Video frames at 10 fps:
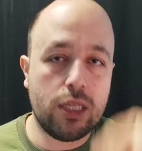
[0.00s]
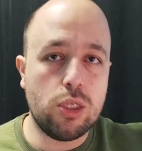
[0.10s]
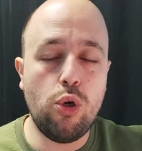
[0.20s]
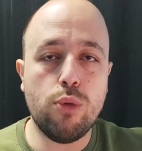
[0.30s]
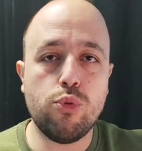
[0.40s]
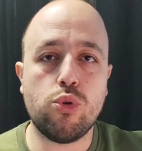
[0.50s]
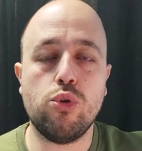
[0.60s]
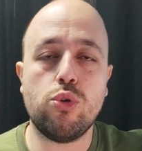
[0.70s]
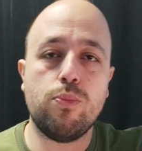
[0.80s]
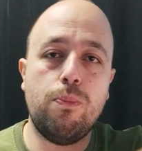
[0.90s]
hatırlıyor
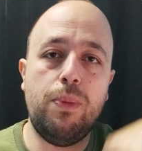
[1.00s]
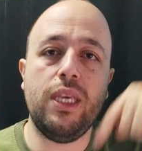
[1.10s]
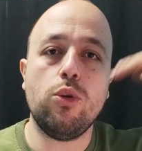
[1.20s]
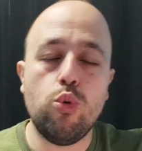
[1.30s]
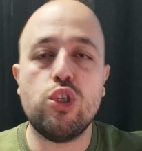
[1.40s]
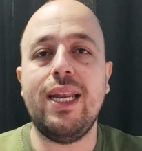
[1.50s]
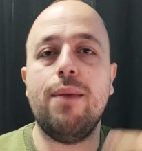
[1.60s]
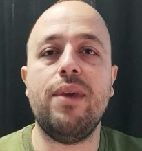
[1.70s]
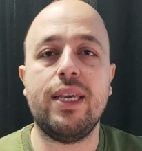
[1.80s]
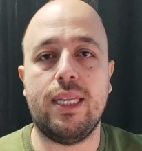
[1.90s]
musunuz bir
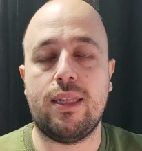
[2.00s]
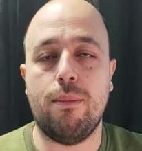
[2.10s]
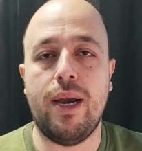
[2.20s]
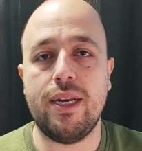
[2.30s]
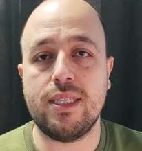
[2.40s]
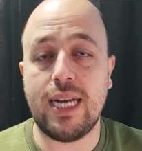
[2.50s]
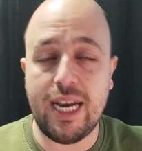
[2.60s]
güncellemeye gitti Binance.